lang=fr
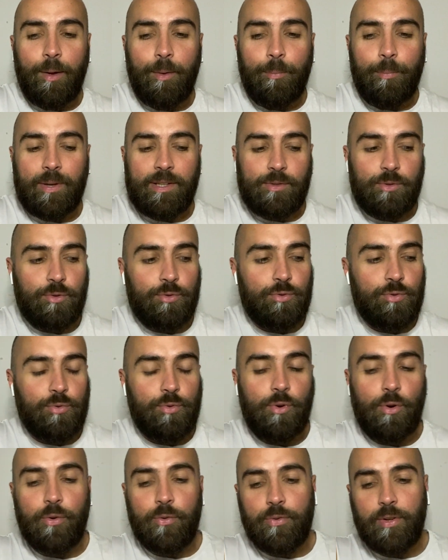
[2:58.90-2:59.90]
Parce que du
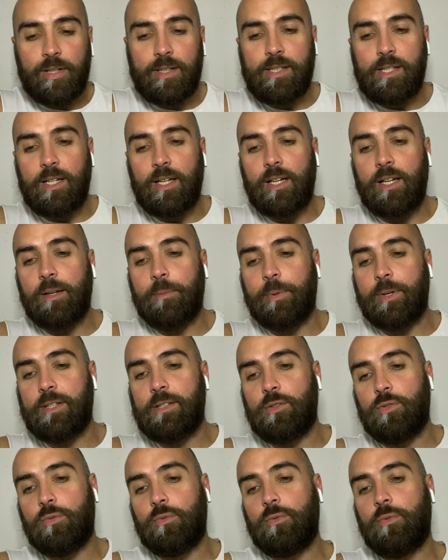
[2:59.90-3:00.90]
coup, en fait, il a
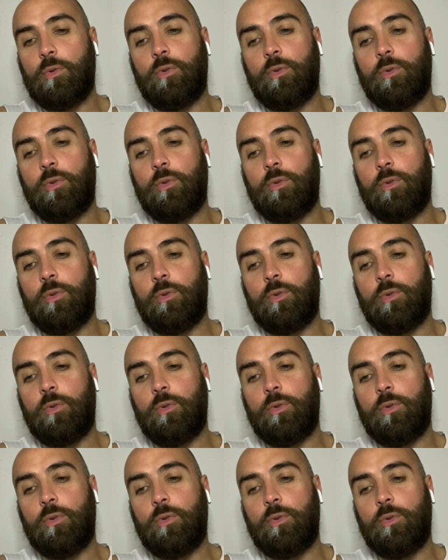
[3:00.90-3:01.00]
l'impression